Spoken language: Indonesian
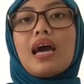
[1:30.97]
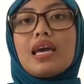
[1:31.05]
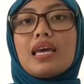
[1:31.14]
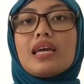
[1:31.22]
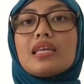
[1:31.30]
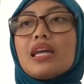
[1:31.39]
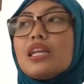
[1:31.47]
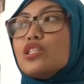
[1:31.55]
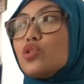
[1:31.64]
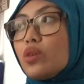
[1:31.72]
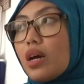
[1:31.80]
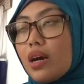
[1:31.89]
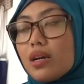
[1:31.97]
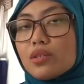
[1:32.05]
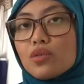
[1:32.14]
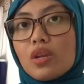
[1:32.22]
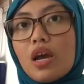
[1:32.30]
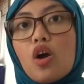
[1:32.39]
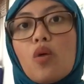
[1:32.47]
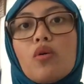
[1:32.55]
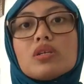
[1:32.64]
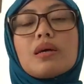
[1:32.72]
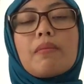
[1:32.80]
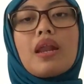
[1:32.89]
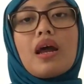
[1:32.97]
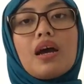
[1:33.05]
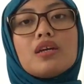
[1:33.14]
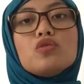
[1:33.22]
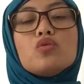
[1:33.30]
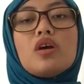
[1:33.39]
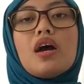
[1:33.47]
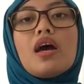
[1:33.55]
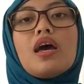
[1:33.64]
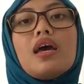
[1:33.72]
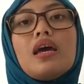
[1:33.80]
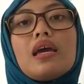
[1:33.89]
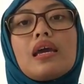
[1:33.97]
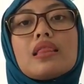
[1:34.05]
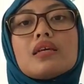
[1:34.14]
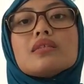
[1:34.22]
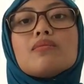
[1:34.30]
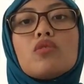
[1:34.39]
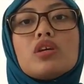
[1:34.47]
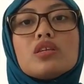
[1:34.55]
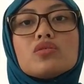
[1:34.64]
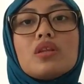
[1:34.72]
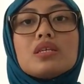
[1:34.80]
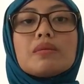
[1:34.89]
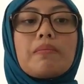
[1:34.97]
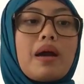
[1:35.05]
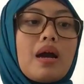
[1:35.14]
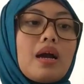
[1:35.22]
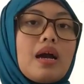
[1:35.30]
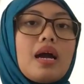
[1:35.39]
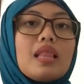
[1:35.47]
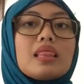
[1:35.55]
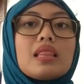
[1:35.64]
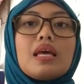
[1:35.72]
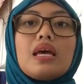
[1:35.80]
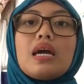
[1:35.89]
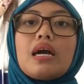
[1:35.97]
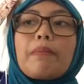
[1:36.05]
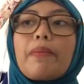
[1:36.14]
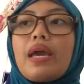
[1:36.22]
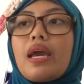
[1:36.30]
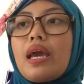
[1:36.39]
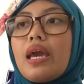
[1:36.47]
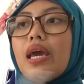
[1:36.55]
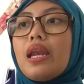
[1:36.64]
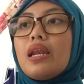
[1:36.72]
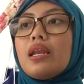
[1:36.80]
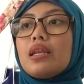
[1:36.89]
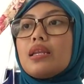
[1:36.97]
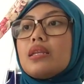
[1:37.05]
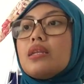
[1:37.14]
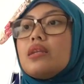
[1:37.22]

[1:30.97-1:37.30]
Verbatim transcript: ayahnya dan juga sudah ngomong sama Raka juga kita semuanya sudah sepakat kepengen